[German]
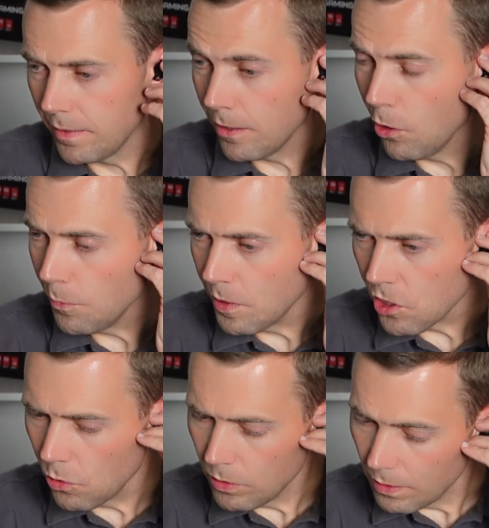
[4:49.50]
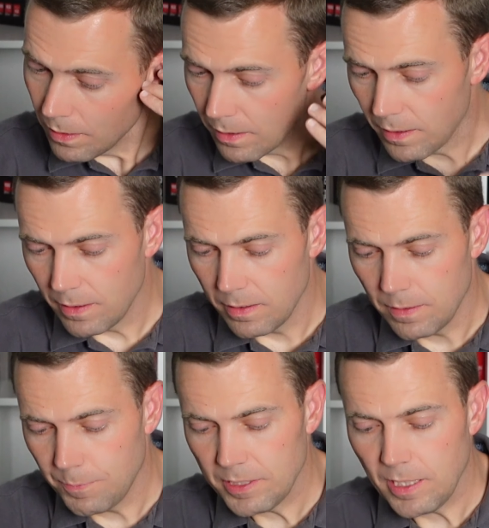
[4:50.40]
Da hört man schon,
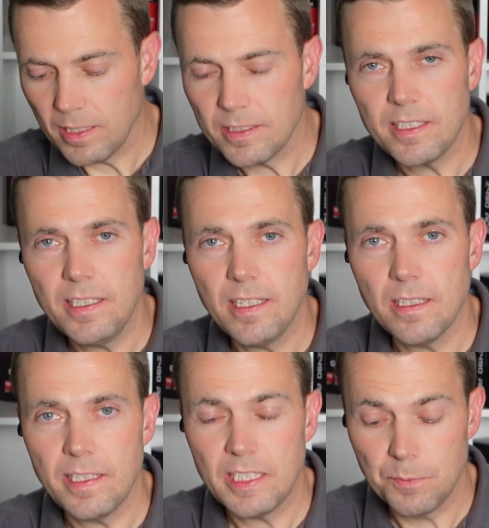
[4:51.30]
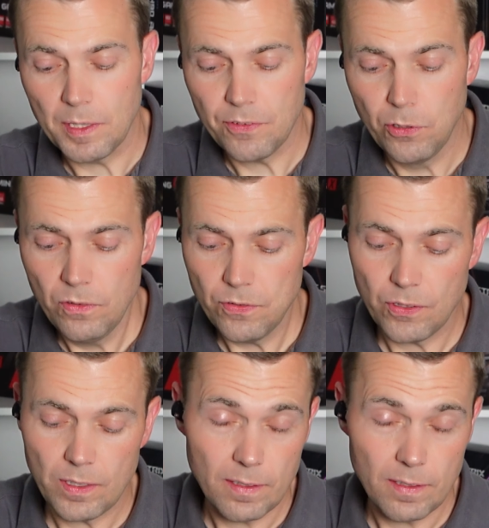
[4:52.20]
ähm, das ANC der X Mark 5